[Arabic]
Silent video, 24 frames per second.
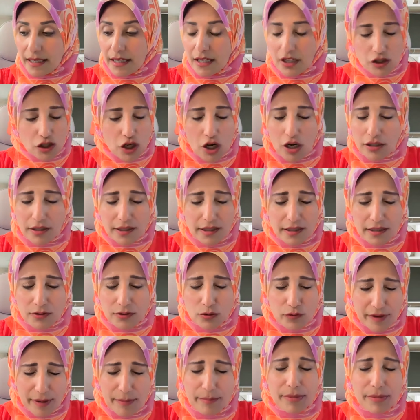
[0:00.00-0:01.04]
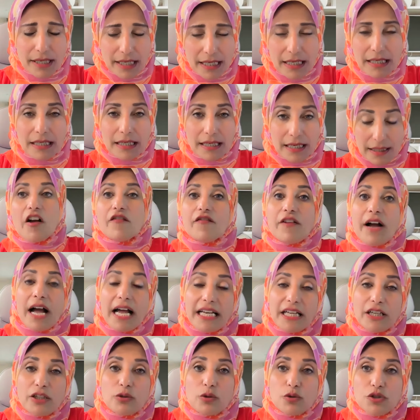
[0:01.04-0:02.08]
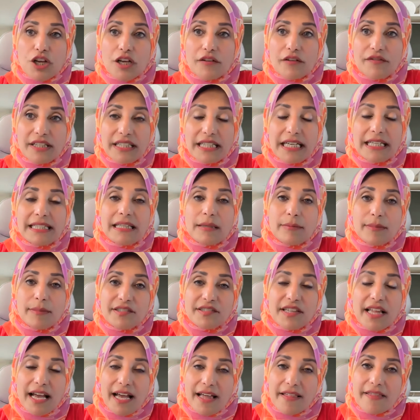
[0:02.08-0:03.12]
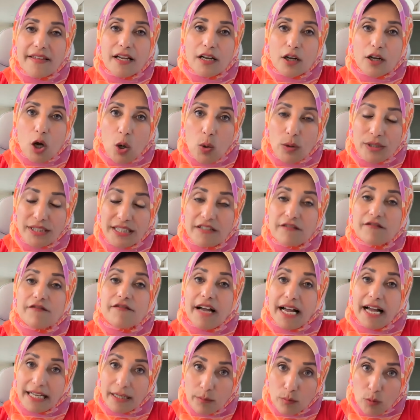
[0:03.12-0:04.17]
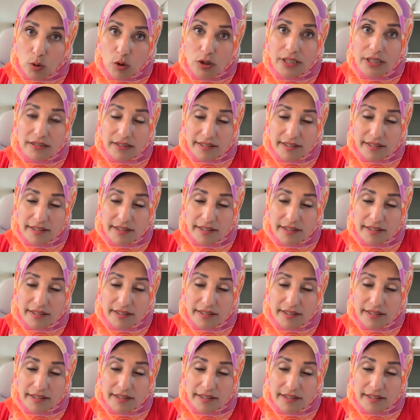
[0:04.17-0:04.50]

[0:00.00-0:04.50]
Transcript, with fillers: شهر نوفمبر إيه اللي جاي فهل انتوا شايفين ان مثل هذه القوانين فعلا ممكن